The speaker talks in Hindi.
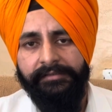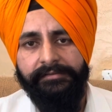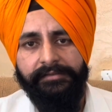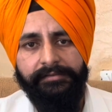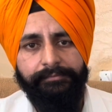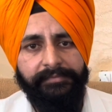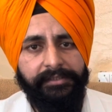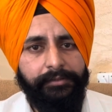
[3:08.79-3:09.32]

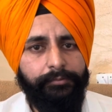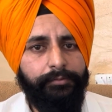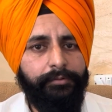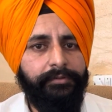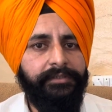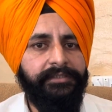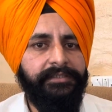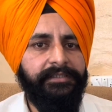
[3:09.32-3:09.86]
जिसमें कि
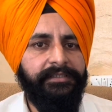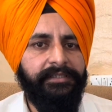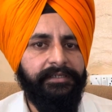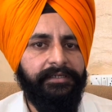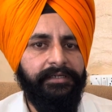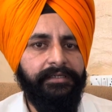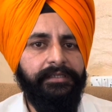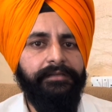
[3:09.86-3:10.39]
उन्होंने ये
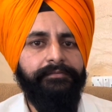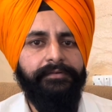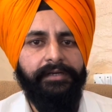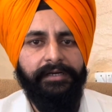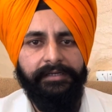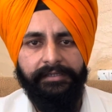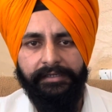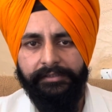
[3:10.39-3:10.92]
देखा कि
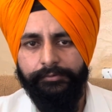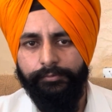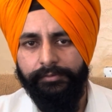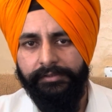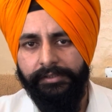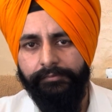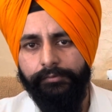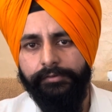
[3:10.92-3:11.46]
व्यागरा जो
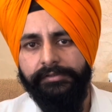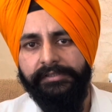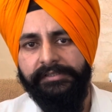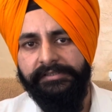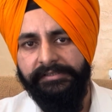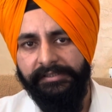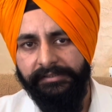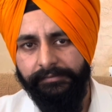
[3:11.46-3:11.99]
थी वो
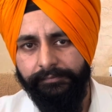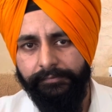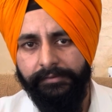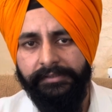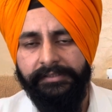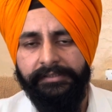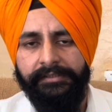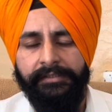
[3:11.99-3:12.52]

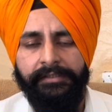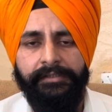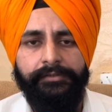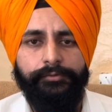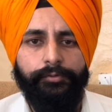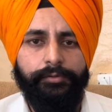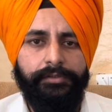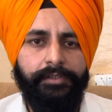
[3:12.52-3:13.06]
सक्सेसफुली
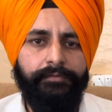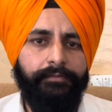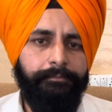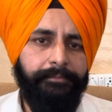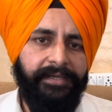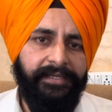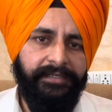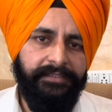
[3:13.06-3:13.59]
जो थी वो
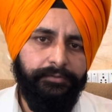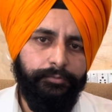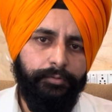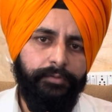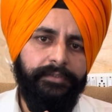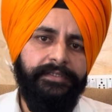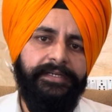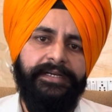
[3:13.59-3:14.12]
पेनिस
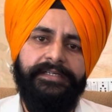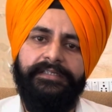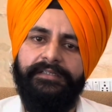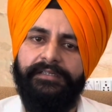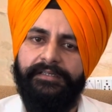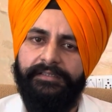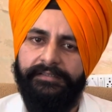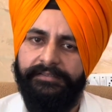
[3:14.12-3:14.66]
को इरेक्ट
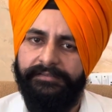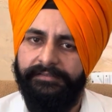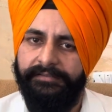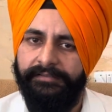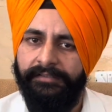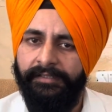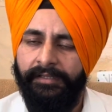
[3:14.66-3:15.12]
कर रही थी